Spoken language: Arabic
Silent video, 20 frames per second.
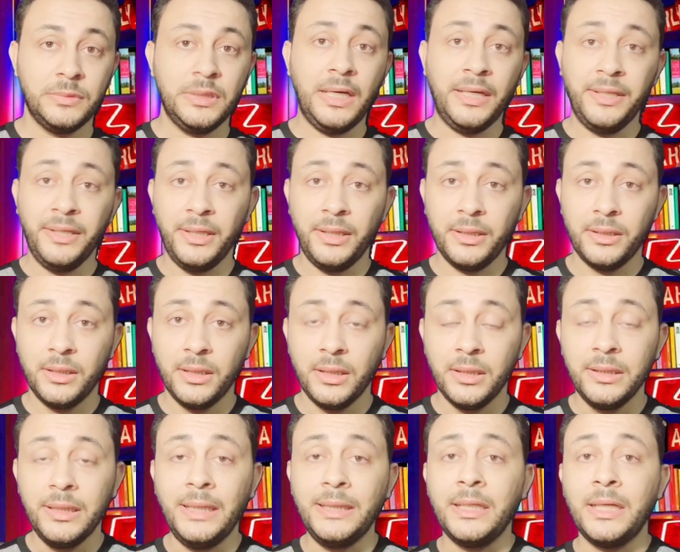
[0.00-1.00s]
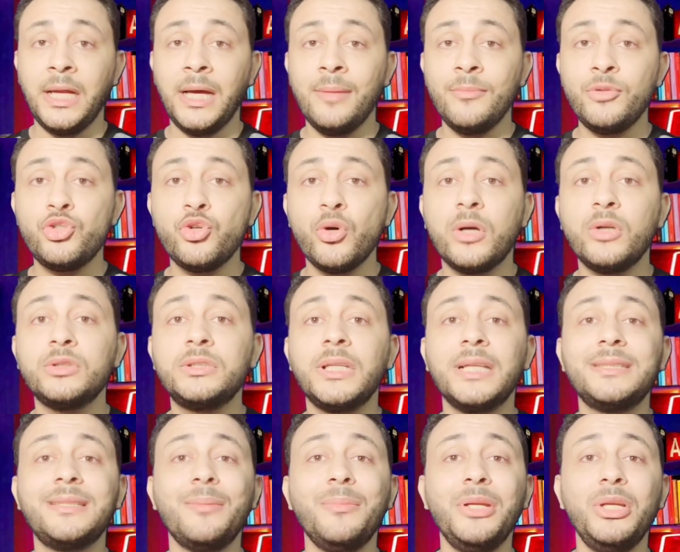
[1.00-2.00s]
يعني ايه؟ يعني انا همشي واخد
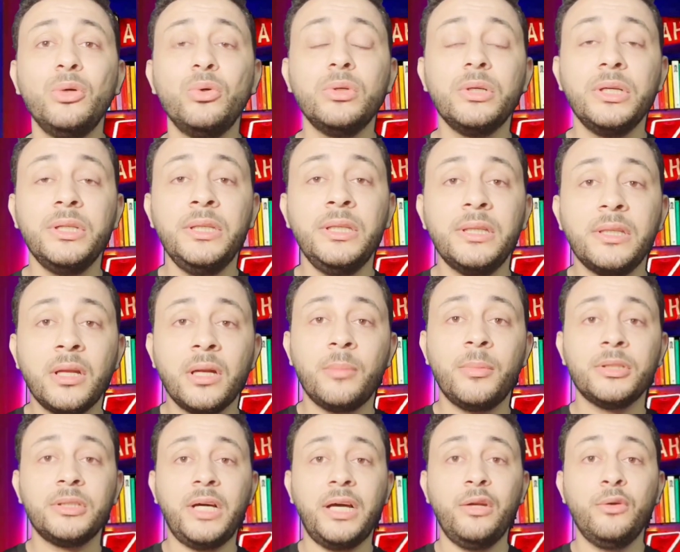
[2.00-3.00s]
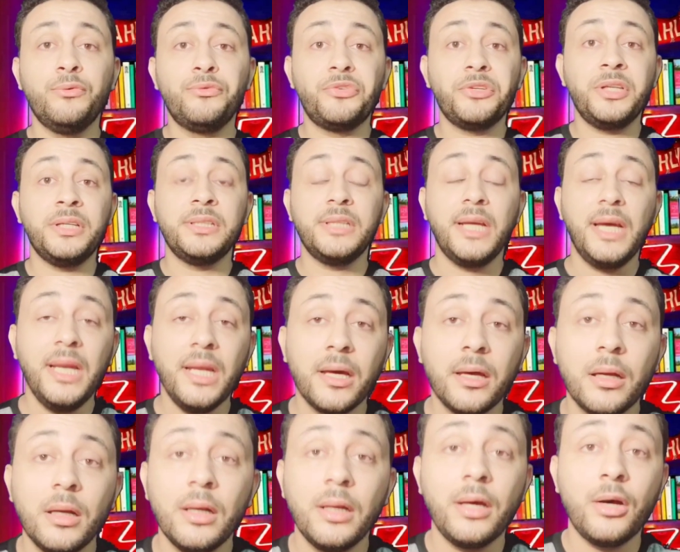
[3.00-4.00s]
3 مليون جنيه اللي انا ماضي عليهم في النادي الاهلي
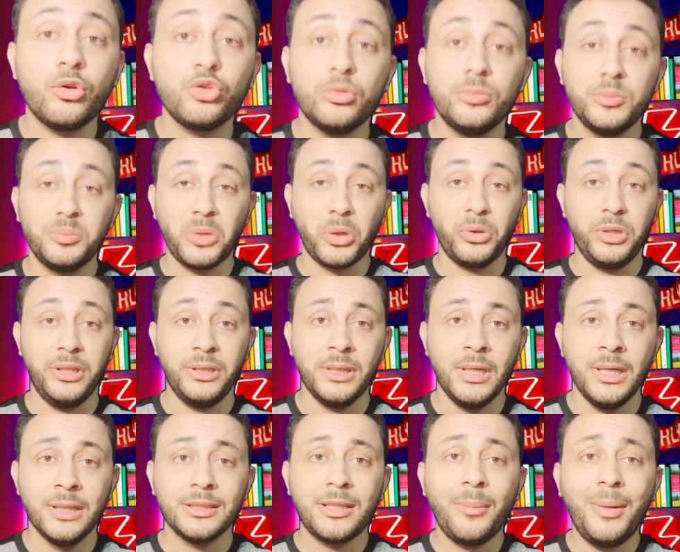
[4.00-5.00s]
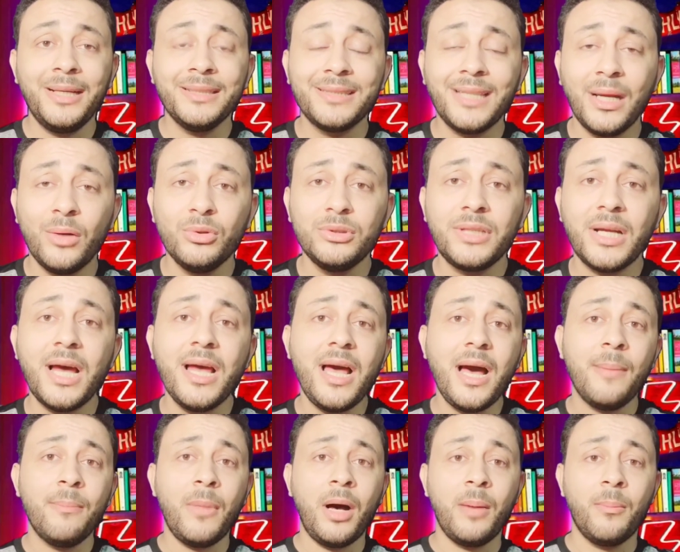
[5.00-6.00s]
غير اللي هاخده من المقاولين. طبعا ده لو دراعي
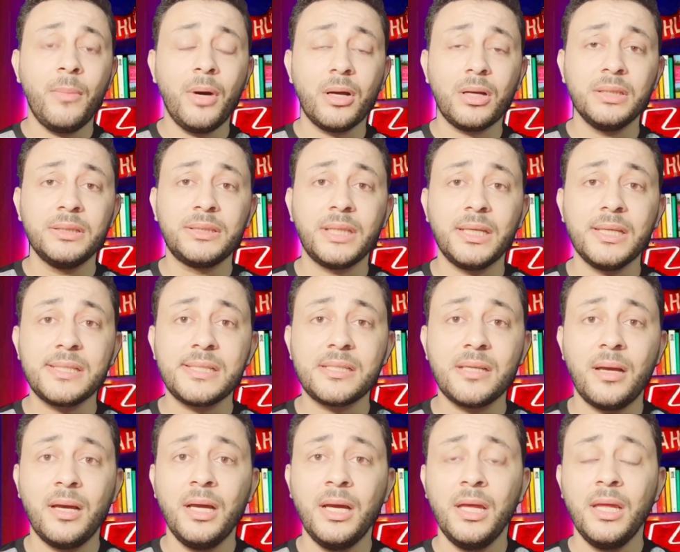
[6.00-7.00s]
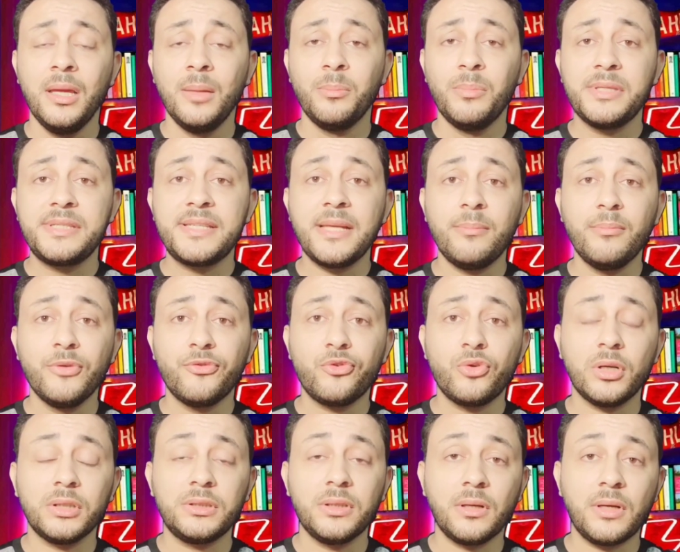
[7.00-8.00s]
يا عم عمار انت لسه بتسمي في
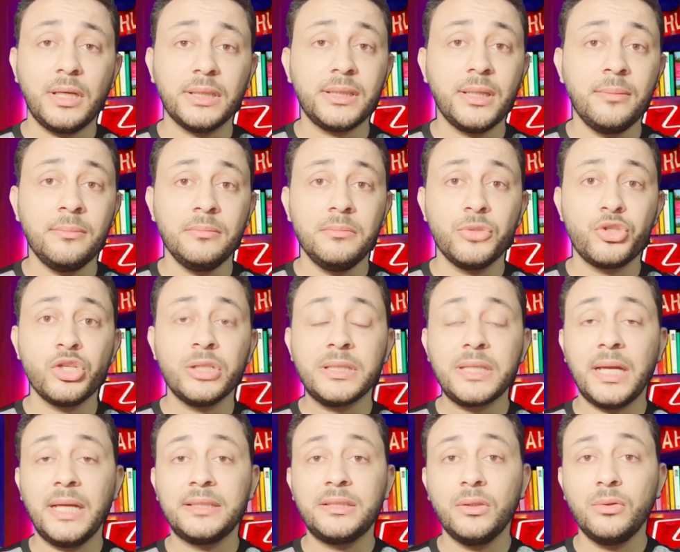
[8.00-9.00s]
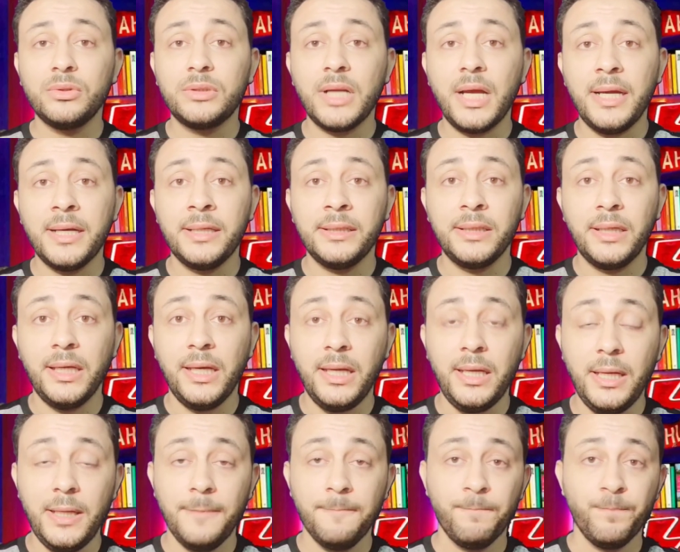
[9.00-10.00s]
كره القدم مش انت اللي هتلوي دراع النادي
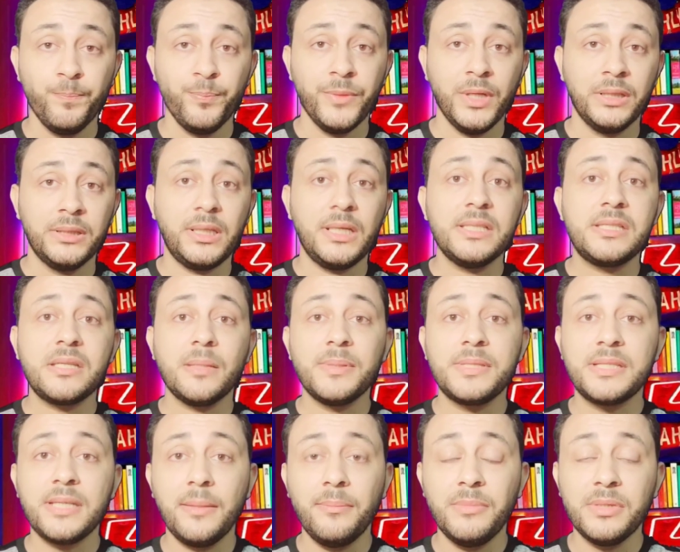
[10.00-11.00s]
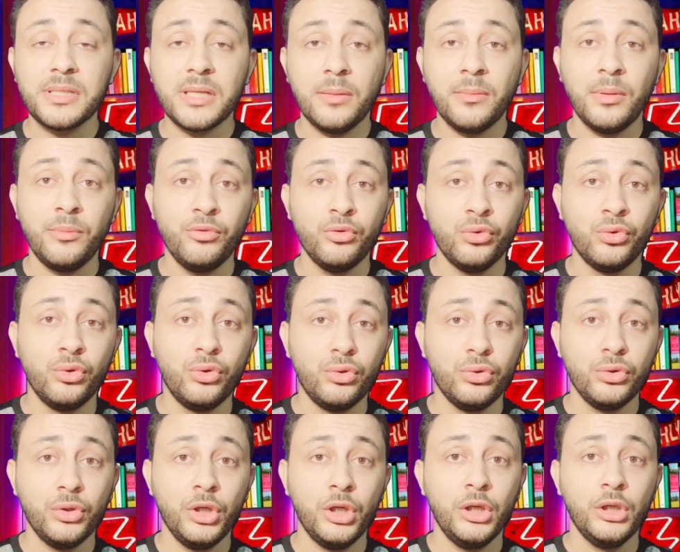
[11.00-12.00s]
الاهلي انت لسه بتسمي زي ما
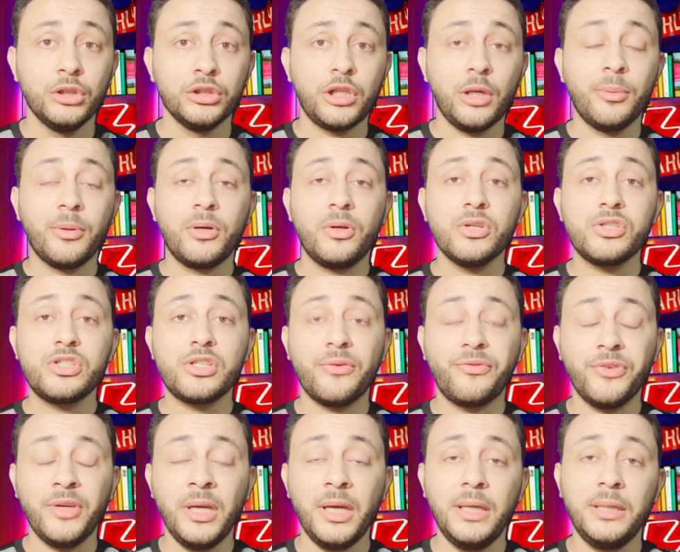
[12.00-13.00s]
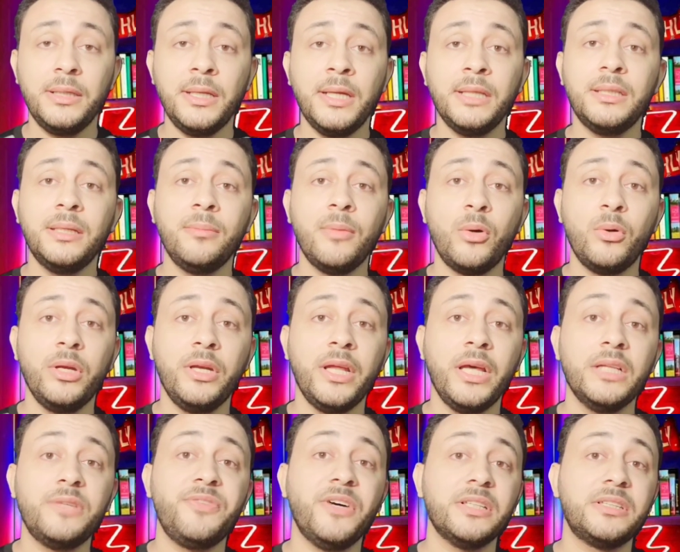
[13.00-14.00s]
بيقولوا طب القصه في ايه ان نادي المقاولين
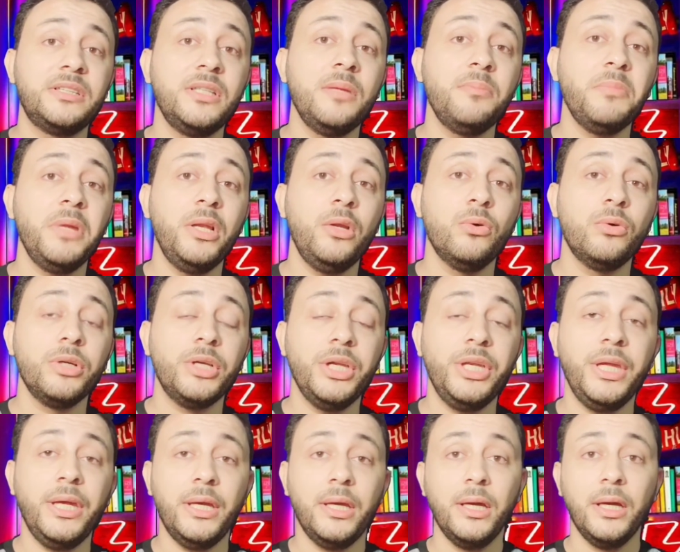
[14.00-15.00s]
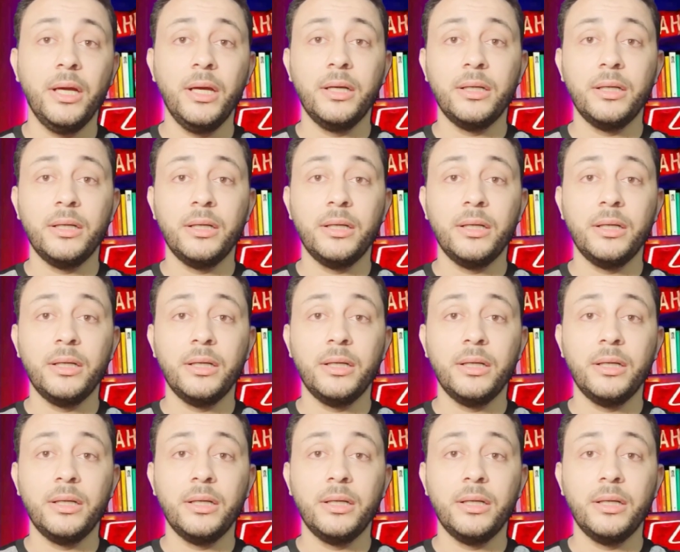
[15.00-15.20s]
هيدفع 2 مليون جنيه